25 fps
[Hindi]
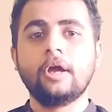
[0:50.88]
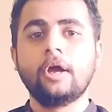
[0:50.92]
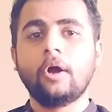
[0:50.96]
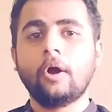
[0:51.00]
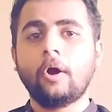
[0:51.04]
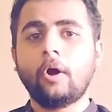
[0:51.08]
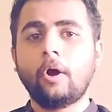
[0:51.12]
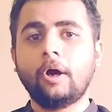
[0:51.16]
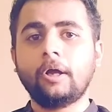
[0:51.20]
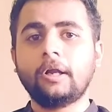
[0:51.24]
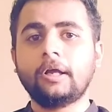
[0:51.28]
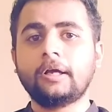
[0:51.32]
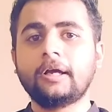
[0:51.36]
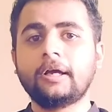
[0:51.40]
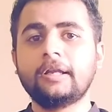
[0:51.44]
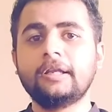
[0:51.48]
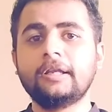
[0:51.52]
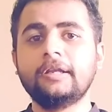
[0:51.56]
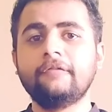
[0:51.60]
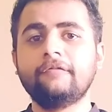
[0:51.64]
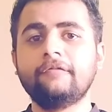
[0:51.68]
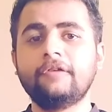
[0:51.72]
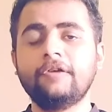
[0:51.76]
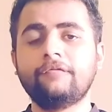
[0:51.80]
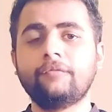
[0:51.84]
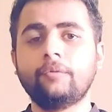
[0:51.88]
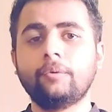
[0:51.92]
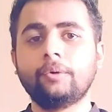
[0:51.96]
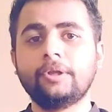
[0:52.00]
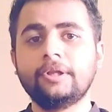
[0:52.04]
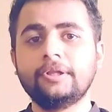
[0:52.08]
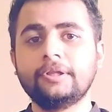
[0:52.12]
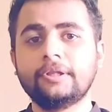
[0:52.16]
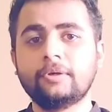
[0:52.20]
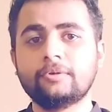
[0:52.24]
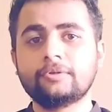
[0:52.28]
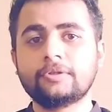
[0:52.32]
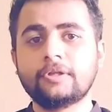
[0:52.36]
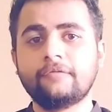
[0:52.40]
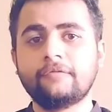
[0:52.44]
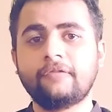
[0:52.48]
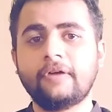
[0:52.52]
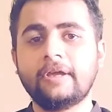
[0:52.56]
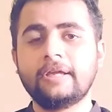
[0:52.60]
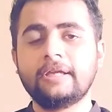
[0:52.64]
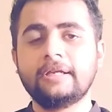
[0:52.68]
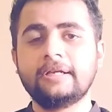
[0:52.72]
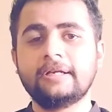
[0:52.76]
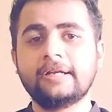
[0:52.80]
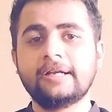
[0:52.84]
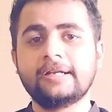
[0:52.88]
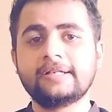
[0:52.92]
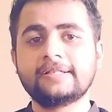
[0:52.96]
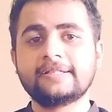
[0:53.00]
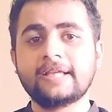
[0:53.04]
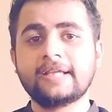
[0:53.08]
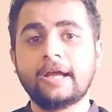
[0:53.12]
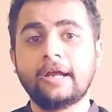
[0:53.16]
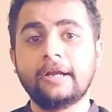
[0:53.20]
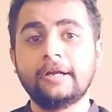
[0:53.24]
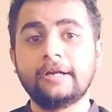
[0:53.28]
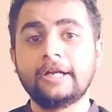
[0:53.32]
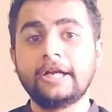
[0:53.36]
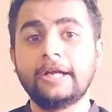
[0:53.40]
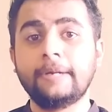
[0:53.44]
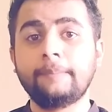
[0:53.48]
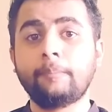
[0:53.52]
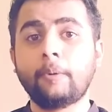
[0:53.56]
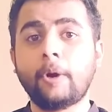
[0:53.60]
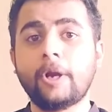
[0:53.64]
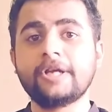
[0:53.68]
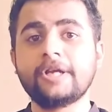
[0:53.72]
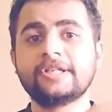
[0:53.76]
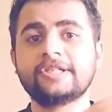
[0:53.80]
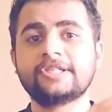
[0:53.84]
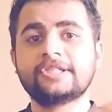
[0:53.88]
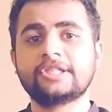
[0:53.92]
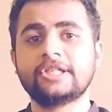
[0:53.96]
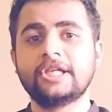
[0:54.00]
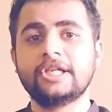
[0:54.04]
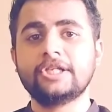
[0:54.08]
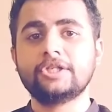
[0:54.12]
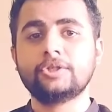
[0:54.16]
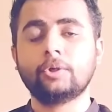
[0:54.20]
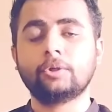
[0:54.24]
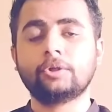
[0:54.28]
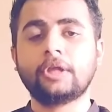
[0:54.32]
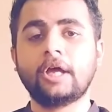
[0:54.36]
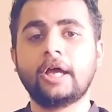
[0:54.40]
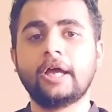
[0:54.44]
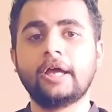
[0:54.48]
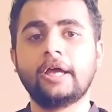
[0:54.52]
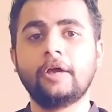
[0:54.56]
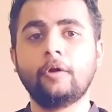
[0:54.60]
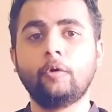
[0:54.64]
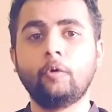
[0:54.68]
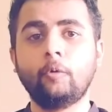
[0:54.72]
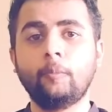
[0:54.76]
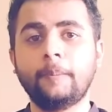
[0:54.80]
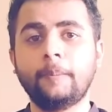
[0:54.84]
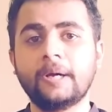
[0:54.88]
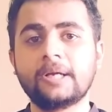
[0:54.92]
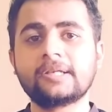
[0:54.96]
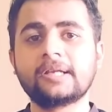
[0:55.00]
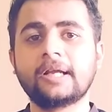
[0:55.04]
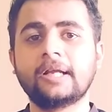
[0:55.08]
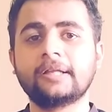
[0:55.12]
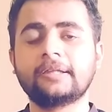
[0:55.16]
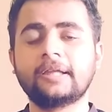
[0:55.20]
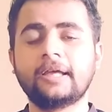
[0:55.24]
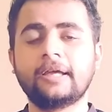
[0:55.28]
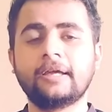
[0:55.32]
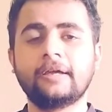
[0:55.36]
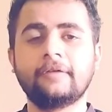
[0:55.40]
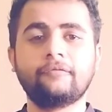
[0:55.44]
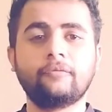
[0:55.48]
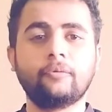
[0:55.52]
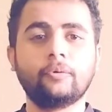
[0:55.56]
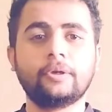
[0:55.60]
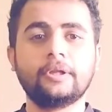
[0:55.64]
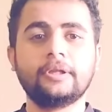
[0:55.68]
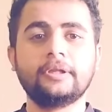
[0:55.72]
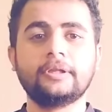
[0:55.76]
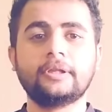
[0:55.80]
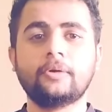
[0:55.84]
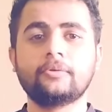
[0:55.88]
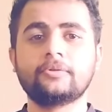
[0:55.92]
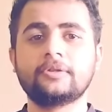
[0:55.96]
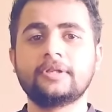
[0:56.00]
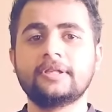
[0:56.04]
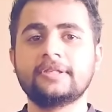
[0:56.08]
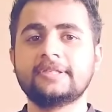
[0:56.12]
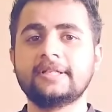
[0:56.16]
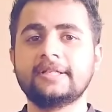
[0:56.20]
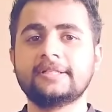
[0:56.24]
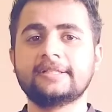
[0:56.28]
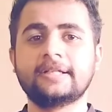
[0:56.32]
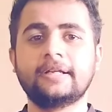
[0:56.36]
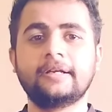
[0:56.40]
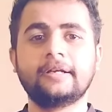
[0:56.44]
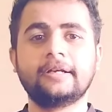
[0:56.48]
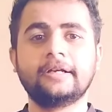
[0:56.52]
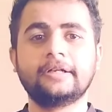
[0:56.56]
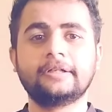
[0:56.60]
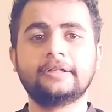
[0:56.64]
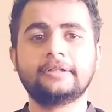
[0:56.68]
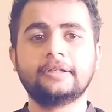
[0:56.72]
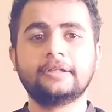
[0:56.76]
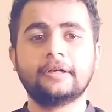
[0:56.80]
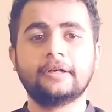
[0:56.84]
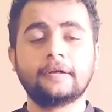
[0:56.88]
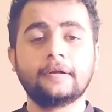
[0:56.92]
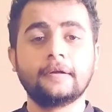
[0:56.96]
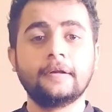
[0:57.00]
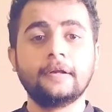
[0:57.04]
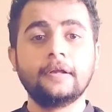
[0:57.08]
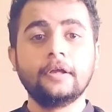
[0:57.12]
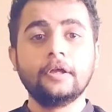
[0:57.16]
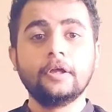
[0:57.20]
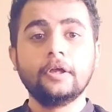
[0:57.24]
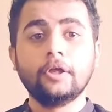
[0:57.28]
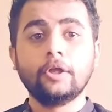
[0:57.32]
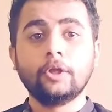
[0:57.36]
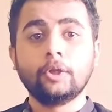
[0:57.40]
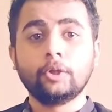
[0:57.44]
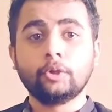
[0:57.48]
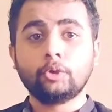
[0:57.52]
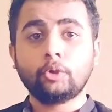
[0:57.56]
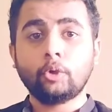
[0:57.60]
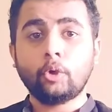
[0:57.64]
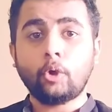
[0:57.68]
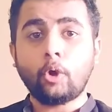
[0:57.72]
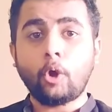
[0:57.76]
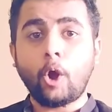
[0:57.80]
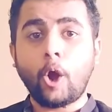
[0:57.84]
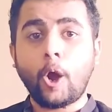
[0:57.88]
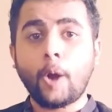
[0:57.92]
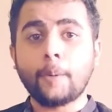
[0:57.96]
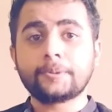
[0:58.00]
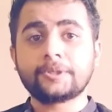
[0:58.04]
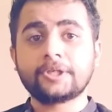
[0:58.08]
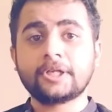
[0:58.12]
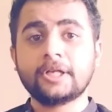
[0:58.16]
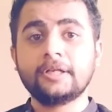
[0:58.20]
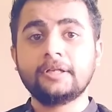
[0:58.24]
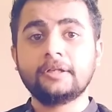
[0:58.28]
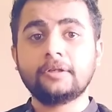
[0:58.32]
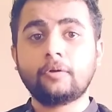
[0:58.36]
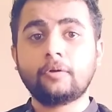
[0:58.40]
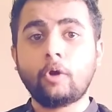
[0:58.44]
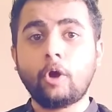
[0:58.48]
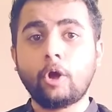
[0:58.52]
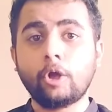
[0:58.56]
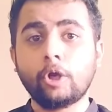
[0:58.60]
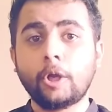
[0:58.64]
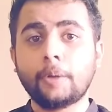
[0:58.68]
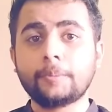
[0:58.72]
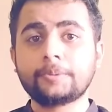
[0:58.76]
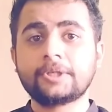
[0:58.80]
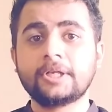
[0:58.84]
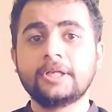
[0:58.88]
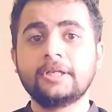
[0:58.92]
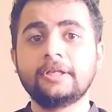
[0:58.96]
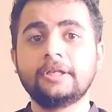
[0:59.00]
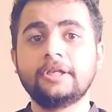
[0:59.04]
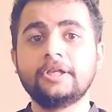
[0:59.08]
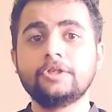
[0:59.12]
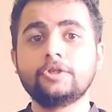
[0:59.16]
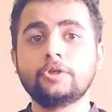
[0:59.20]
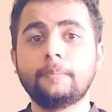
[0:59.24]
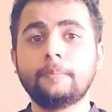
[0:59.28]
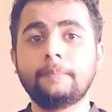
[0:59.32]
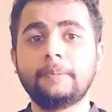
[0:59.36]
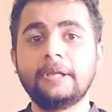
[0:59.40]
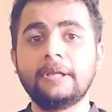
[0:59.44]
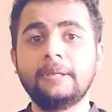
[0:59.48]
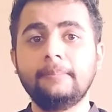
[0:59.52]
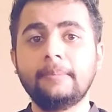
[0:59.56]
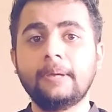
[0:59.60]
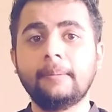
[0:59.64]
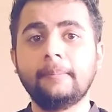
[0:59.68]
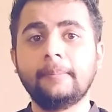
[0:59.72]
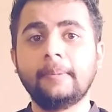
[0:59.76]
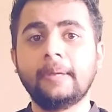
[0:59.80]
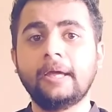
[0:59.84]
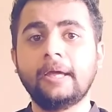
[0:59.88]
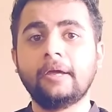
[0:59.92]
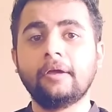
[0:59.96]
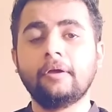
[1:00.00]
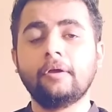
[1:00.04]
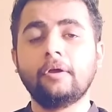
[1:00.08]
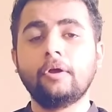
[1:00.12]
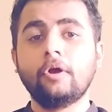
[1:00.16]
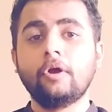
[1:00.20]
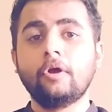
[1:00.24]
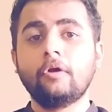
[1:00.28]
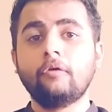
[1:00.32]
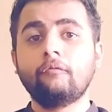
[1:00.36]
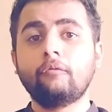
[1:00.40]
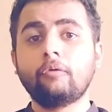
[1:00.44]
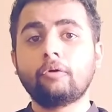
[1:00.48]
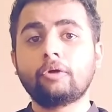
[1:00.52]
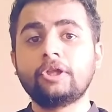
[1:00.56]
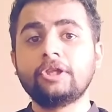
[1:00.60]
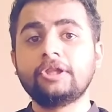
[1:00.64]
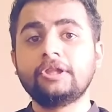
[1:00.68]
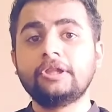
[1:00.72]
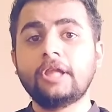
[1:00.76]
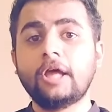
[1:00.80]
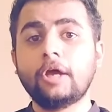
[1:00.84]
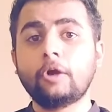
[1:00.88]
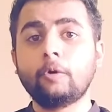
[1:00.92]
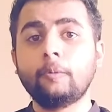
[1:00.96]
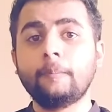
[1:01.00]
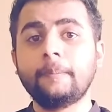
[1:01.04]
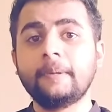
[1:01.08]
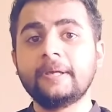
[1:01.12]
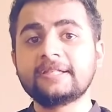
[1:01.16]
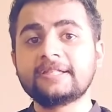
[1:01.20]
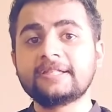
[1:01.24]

और अगर निफ्टी 14,500 से 100 पॉइंट्स चेंज होता है ऊपर जाता है 14,600 तक तो ऑप्शन कॉल ऑप्शन की जो प्रीमियम है वो कितना रुपए से